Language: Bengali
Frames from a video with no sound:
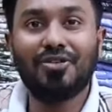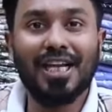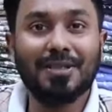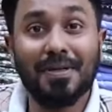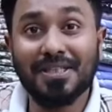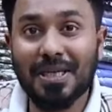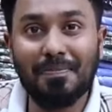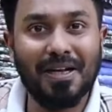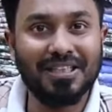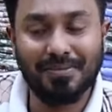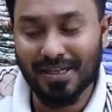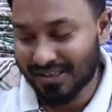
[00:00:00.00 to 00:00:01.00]
কিছু এক্সপেন্সিভ
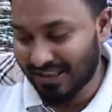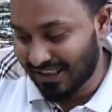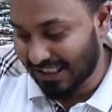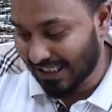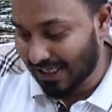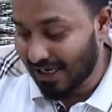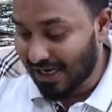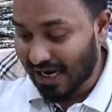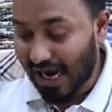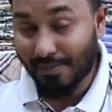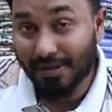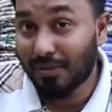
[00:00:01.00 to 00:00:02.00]
পাঞ্জাবি আনছি যেটা
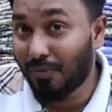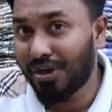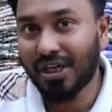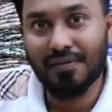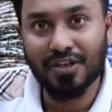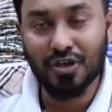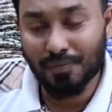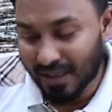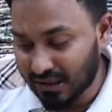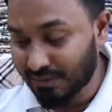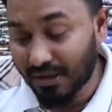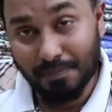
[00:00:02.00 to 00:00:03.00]
আমাদের মনিকা ফ্যাশন
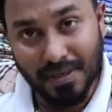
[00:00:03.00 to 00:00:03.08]
পাঞ্জাবিতে